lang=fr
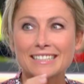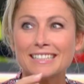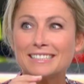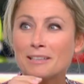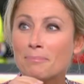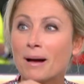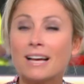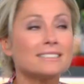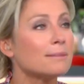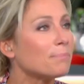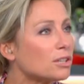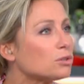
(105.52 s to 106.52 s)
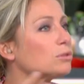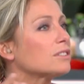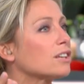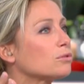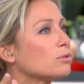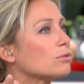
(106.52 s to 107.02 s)
C'est pas, pas juste
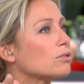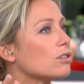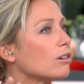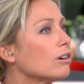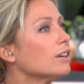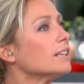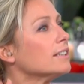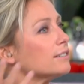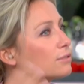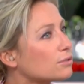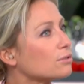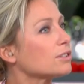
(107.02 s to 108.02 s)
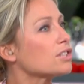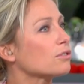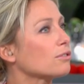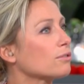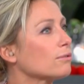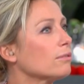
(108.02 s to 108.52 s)
un tour de chant, ce sont des
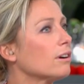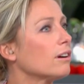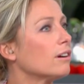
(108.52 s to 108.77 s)
chansons